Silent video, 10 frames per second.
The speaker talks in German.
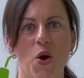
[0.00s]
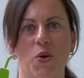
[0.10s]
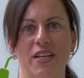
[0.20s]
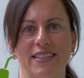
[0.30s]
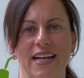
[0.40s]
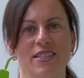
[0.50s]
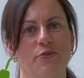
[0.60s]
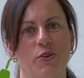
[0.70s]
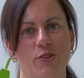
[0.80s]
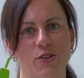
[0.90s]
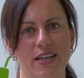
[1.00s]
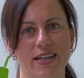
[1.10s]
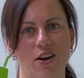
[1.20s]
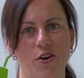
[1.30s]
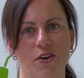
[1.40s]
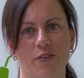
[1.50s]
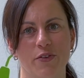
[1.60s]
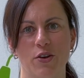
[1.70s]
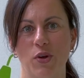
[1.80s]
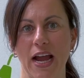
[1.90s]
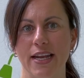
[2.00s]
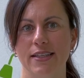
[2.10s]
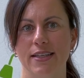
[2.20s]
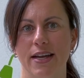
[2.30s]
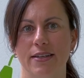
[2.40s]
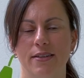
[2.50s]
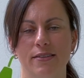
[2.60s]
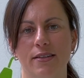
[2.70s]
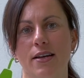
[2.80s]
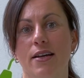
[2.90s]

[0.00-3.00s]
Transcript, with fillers: Und das Ganze funktioniert auch, wenn du keine Zeit hast,